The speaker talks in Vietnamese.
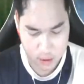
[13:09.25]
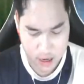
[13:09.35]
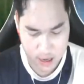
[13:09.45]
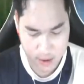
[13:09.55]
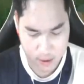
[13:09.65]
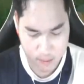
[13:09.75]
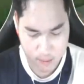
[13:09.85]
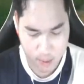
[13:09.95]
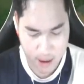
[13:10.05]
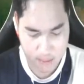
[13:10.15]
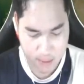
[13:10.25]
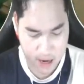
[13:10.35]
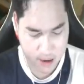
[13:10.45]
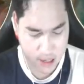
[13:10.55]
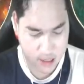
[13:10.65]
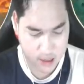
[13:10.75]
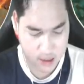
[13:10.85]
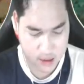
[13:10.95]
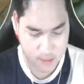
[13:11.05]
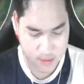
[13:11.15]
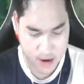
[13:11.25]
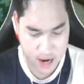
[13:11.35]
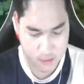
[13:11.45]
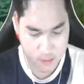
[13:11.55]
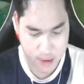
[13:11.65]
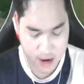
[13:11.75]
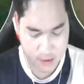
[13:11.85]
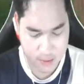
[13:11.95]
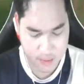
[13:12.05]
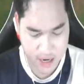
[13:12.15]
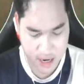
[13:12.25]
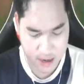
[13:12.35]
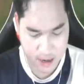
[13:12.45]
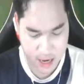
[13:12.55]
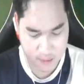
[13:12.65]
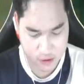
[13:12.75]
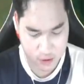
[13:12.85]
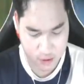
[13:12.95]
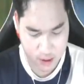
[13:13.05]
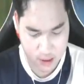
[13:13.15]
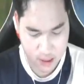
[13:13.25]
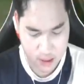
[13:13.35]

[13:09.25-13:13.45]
à bên thấy quắm hay đi đi tấm đại mưa pháo trên bàn nhà đường kia bên kia quạt